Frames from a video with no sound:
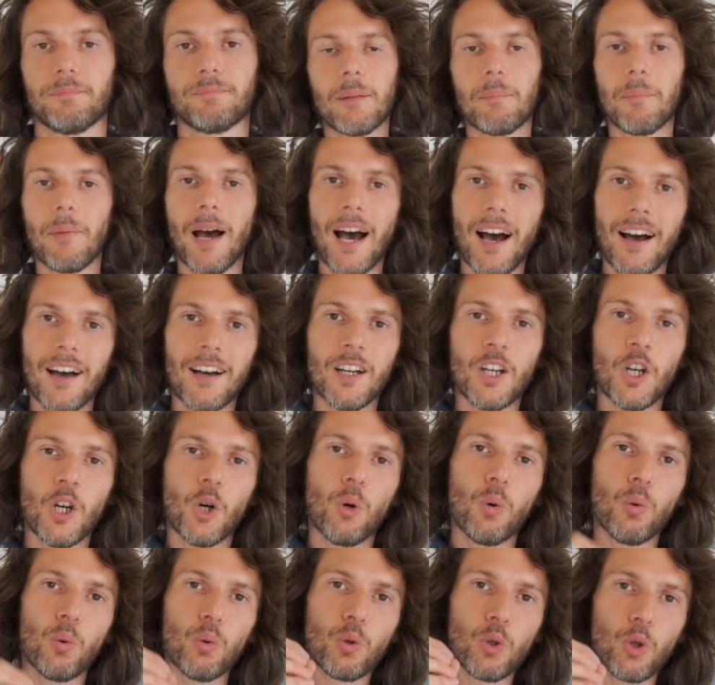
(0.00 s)
Ma
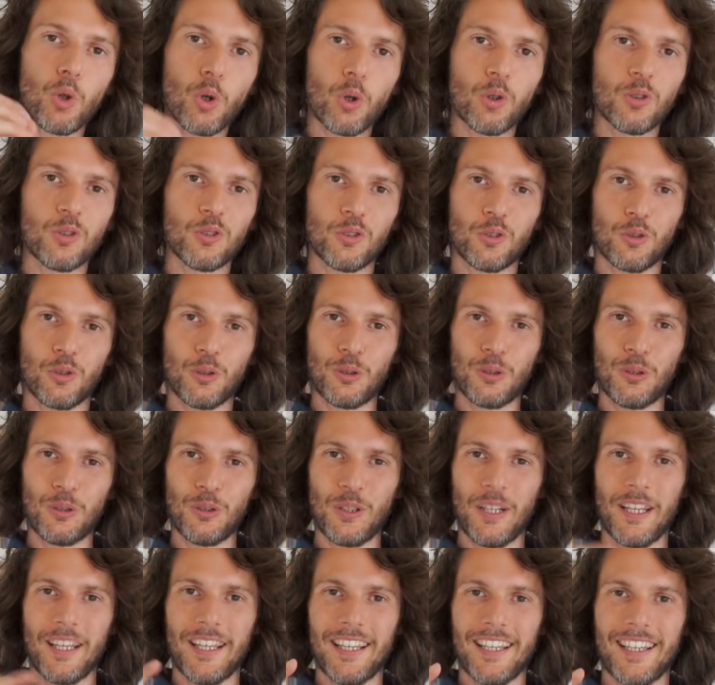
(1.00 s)
un conto
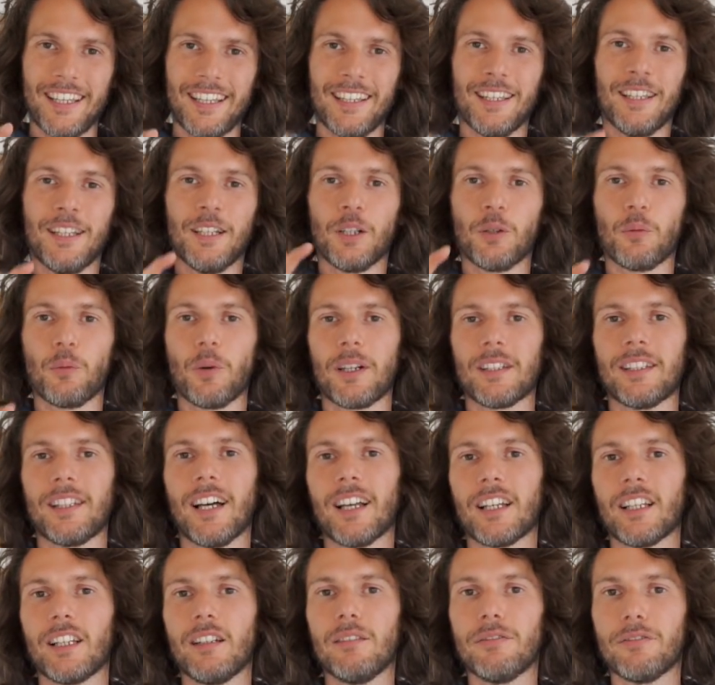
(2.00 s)
è
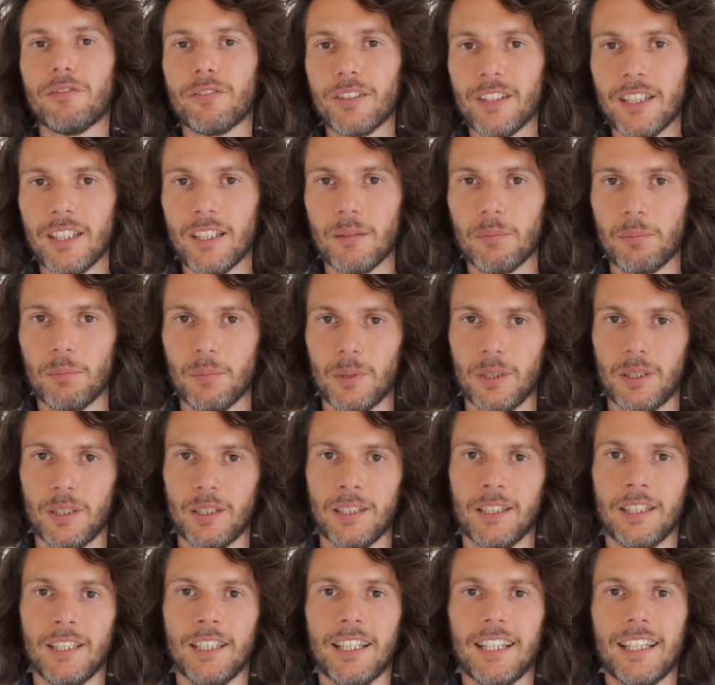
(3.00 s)
guardare il film
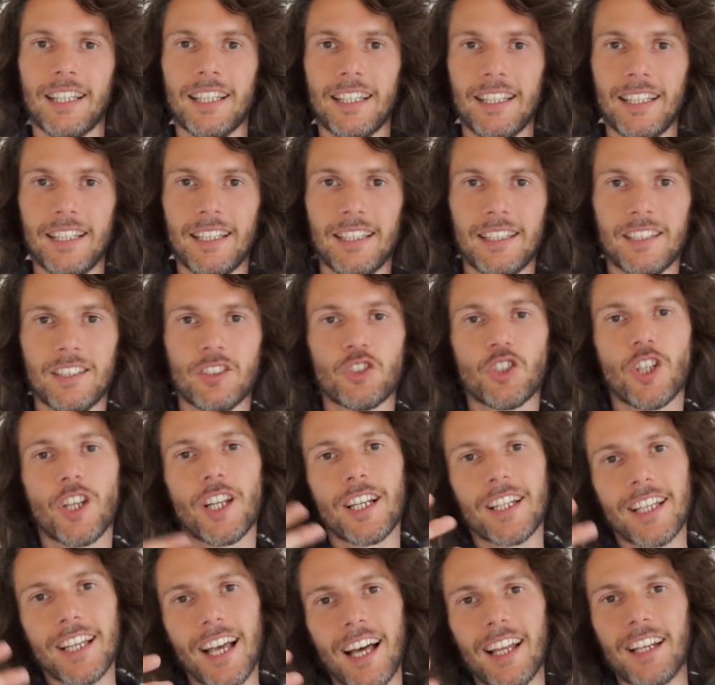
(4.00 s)
e
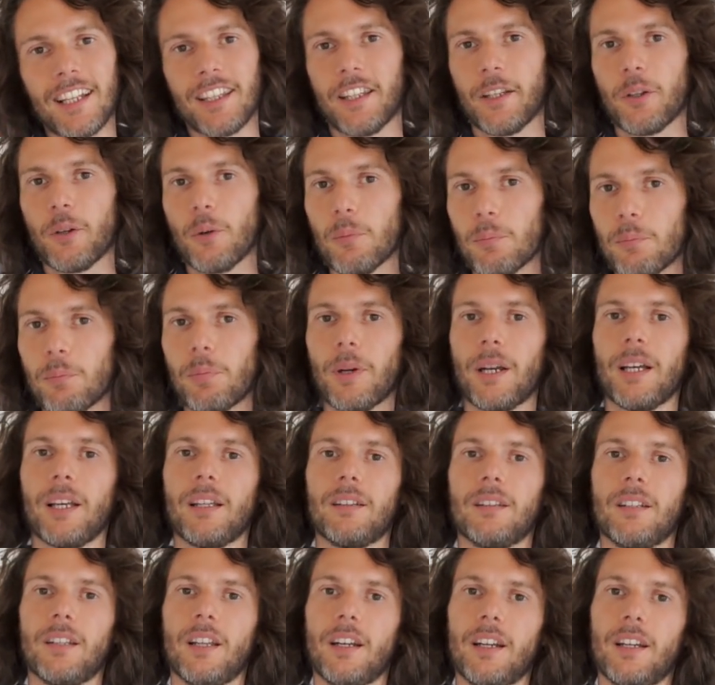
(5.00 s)
cercare di
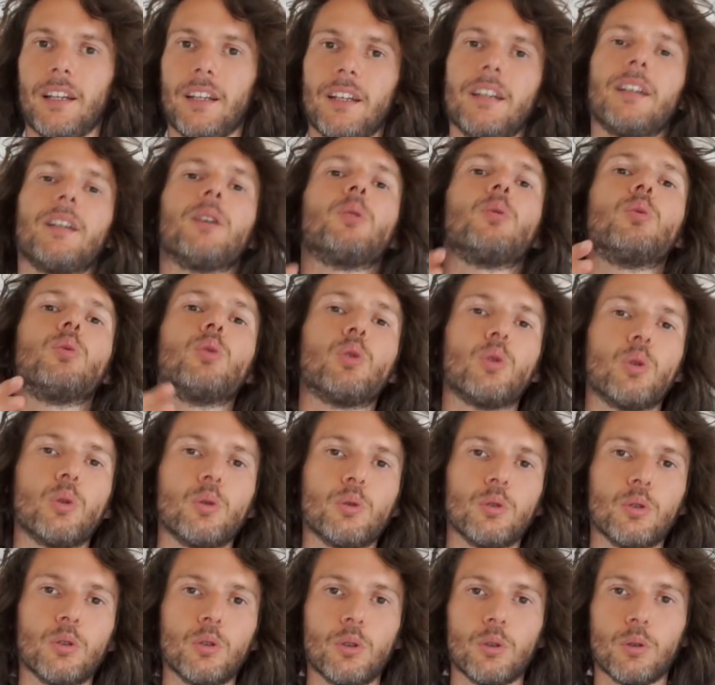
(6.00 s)
comprendere è un
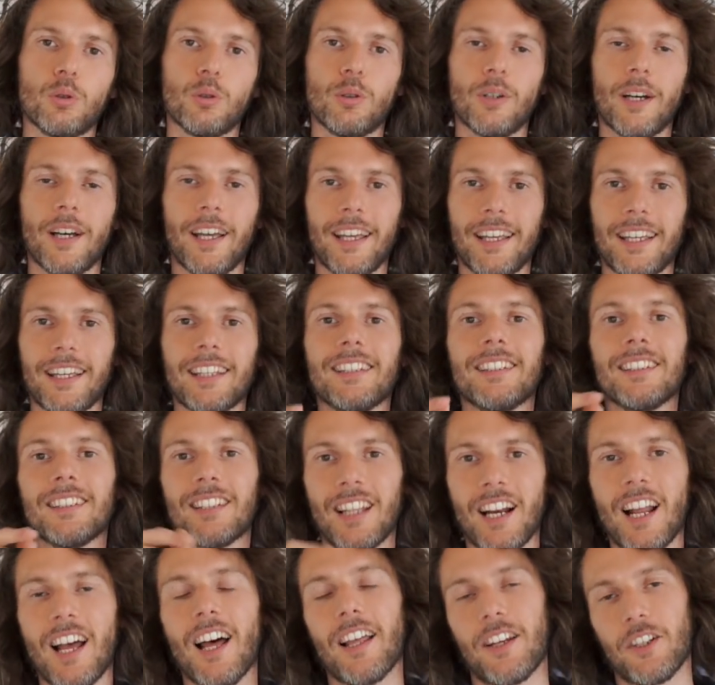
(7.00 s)
conto, è
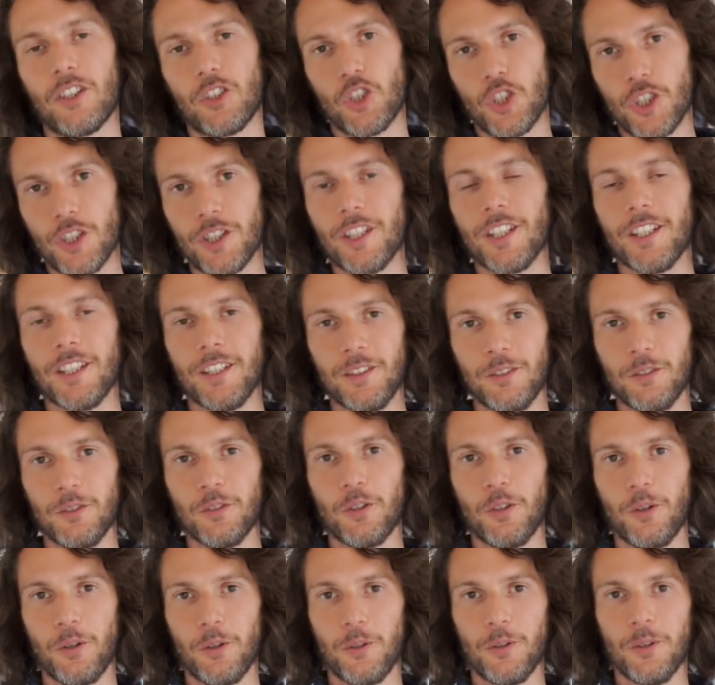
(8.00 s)
entrarci
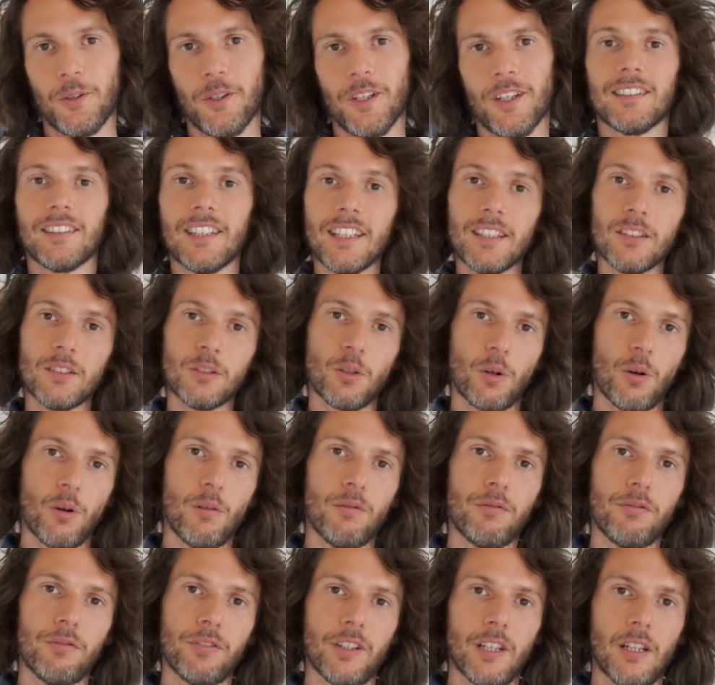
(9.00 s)
dentro, dentro il
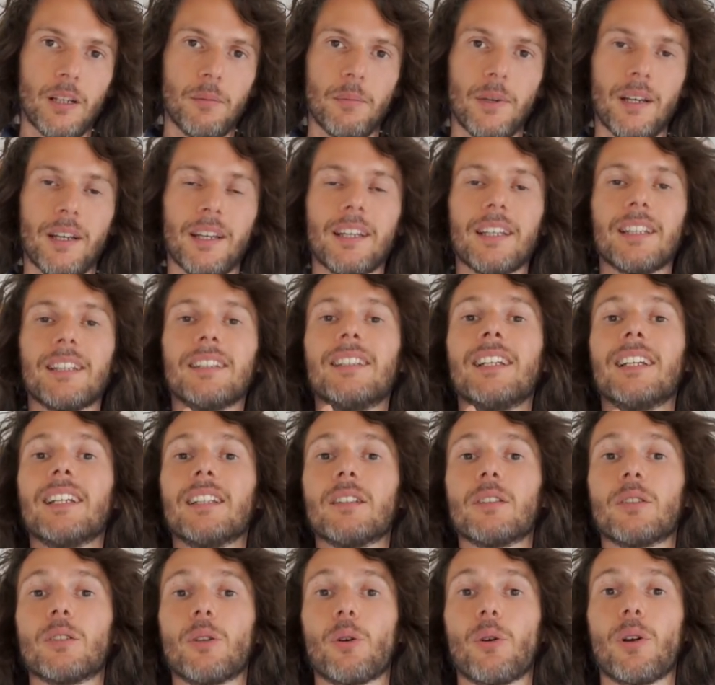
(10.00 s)
film e
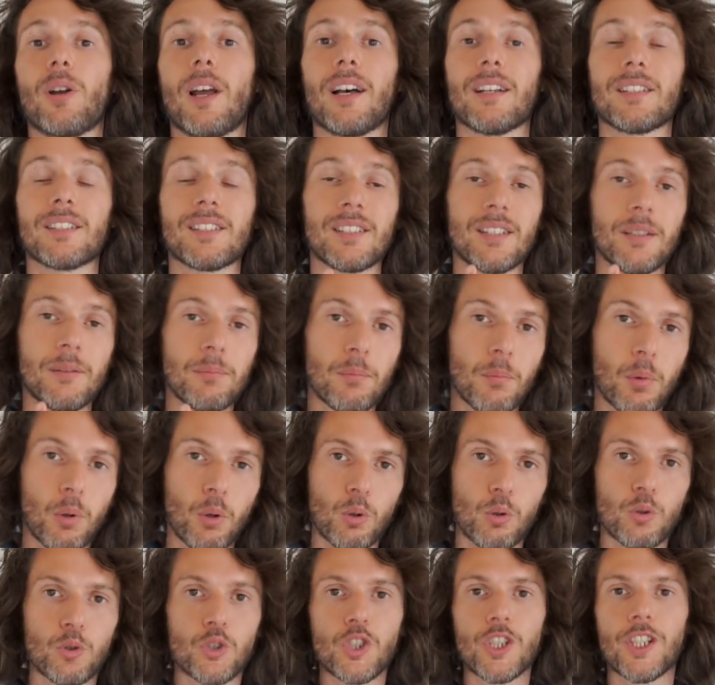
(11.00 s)
dentro la
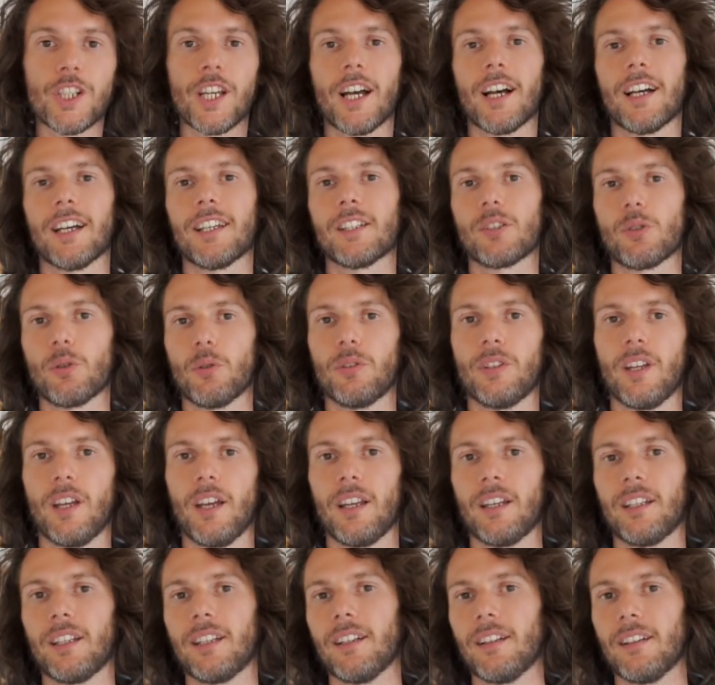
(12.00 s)
simbologia
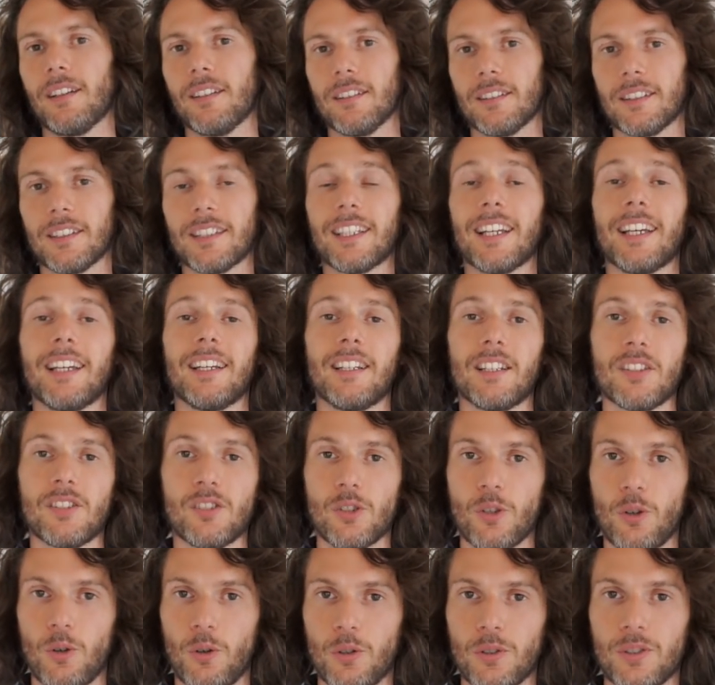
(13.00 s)
esoterica che è
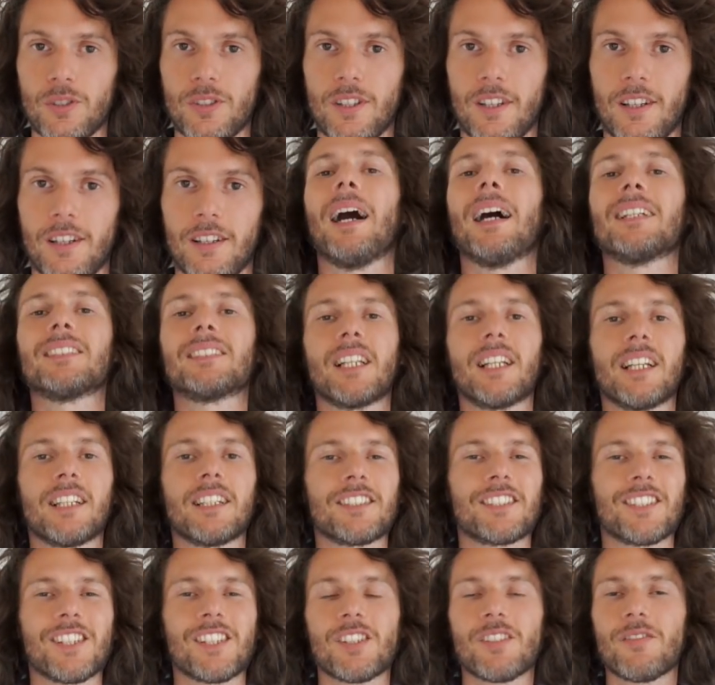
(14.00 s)
nascosta.
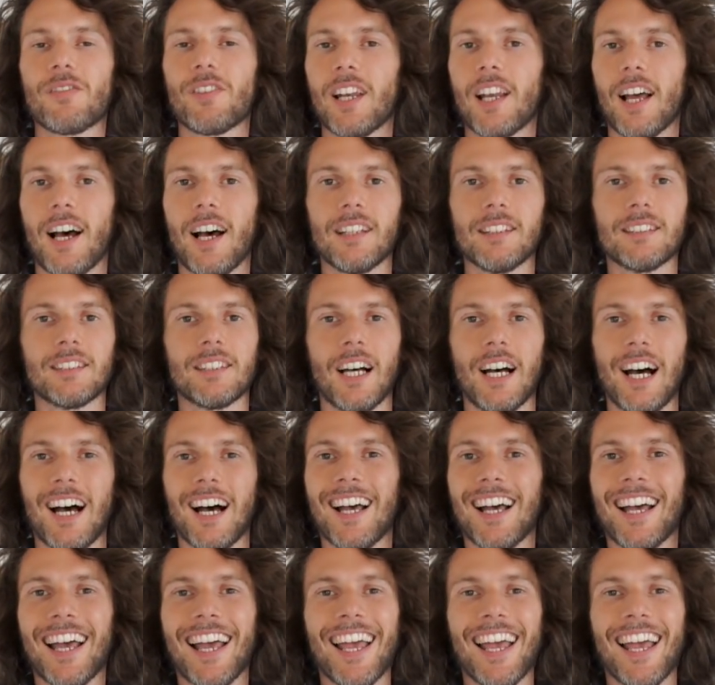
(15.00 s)
Matrix svelata